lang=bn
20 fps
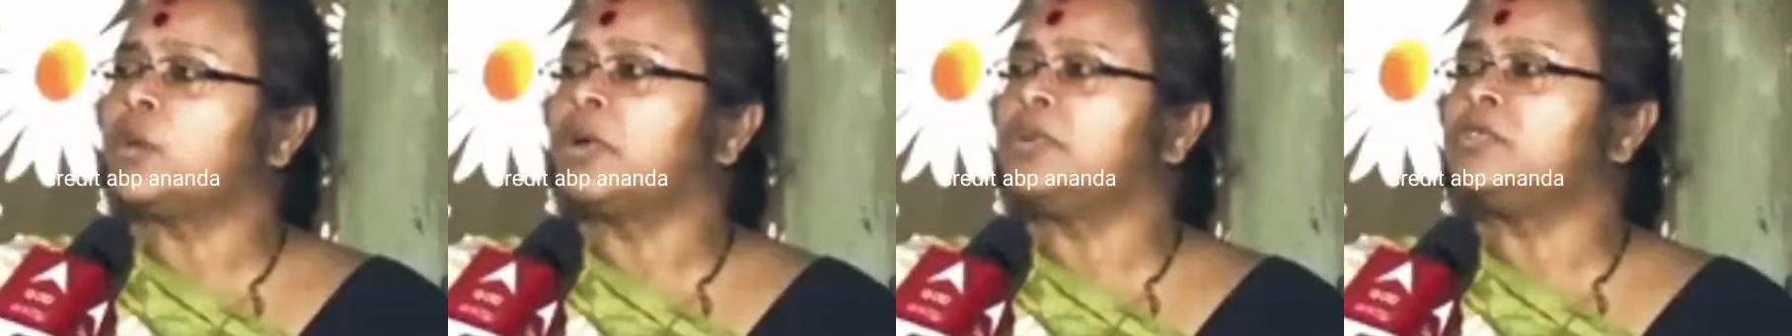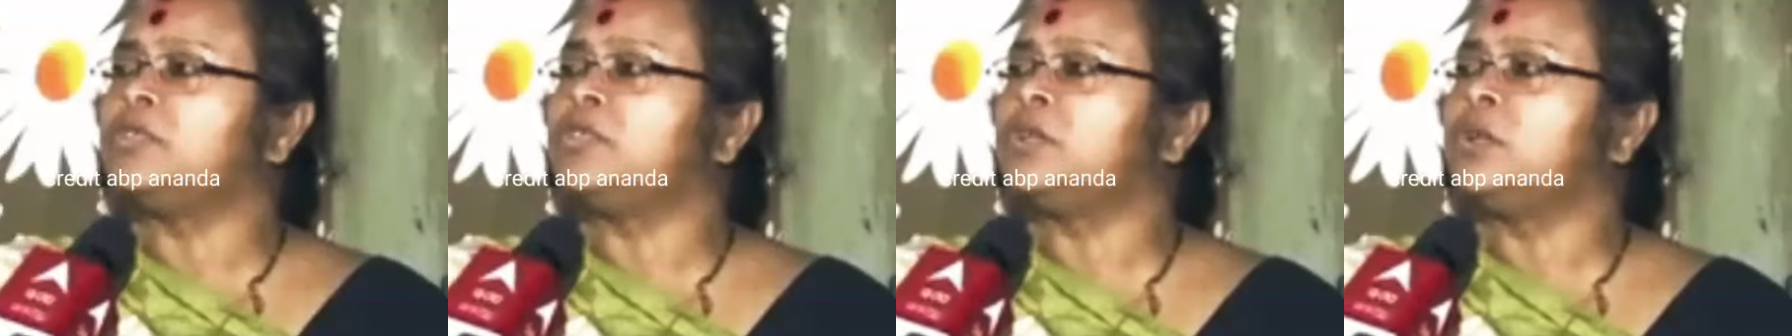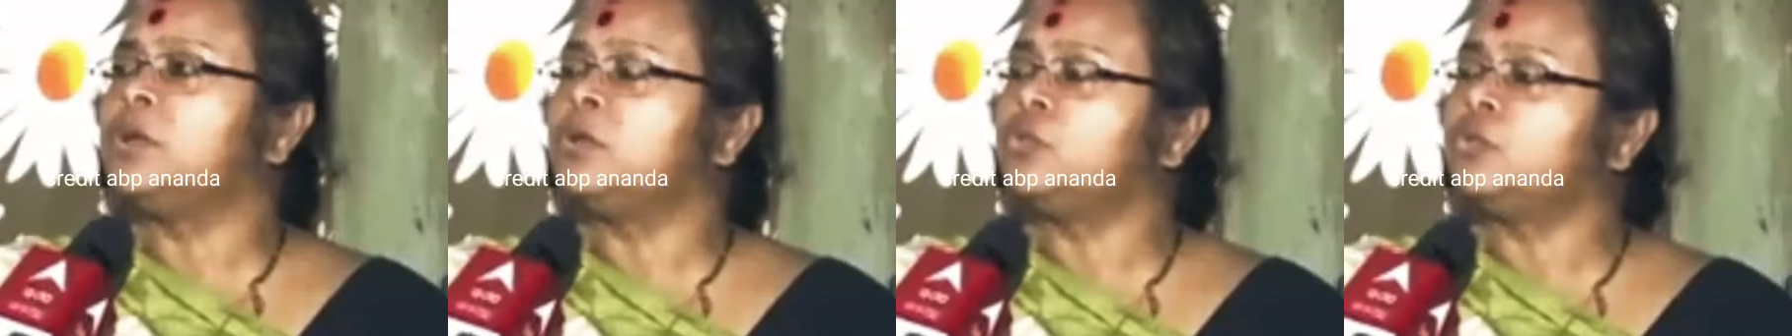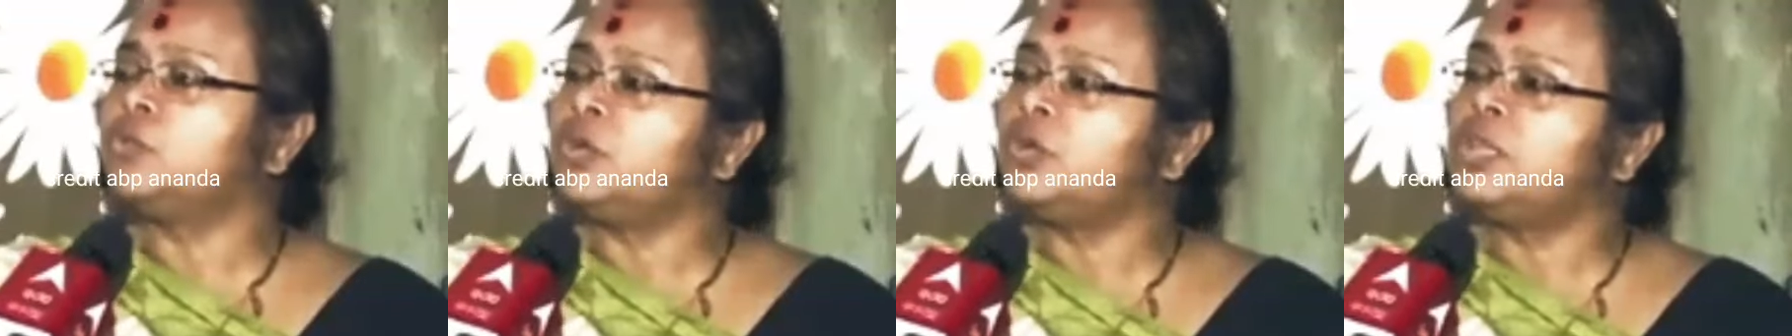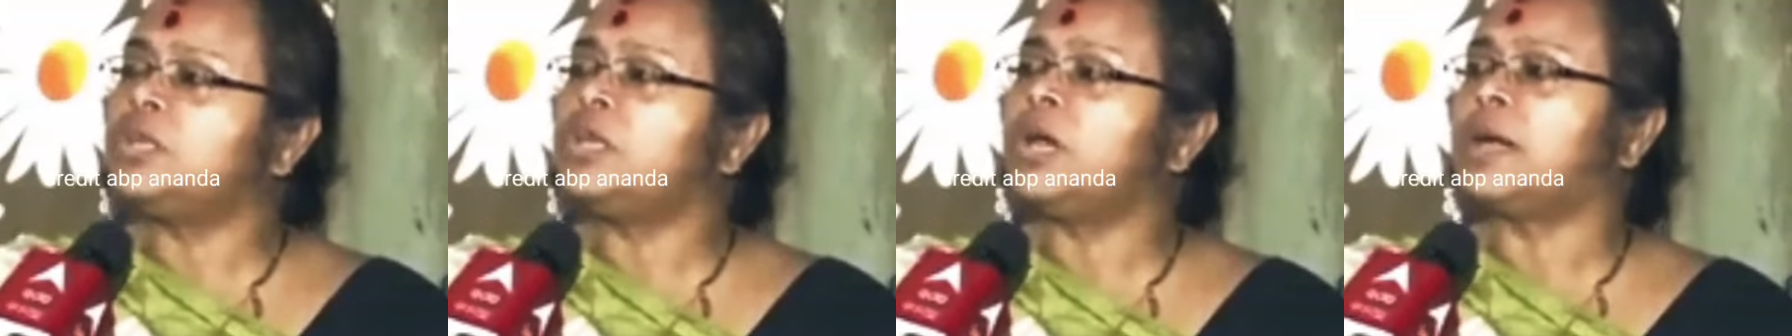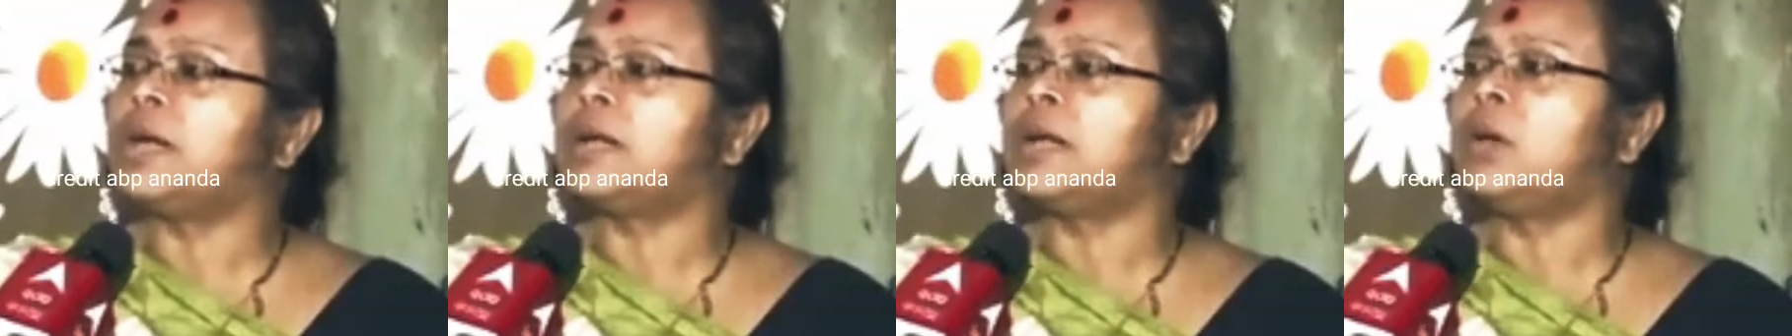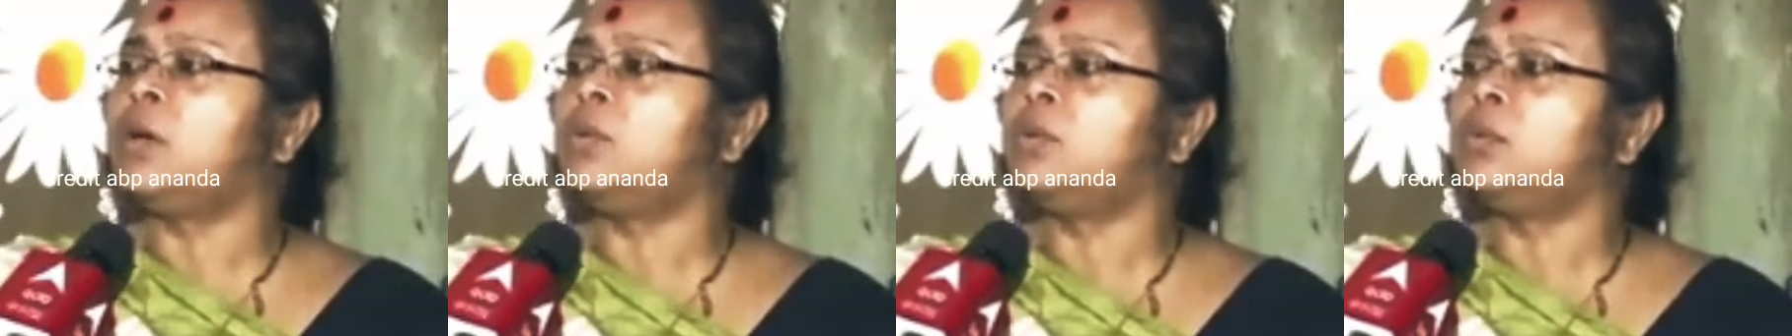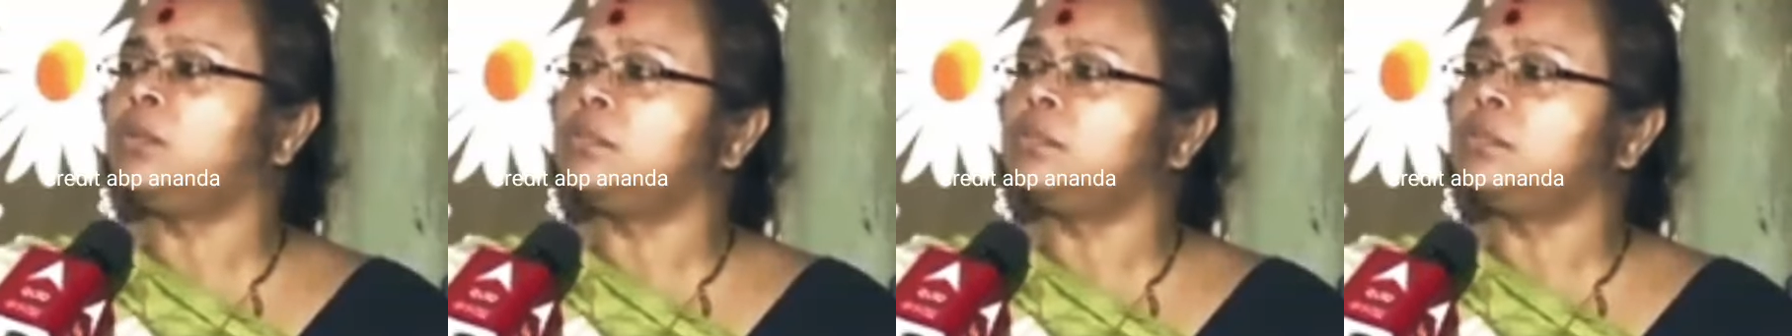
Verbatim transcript: স্লোগান ছিল দুর্নীতি হাটাও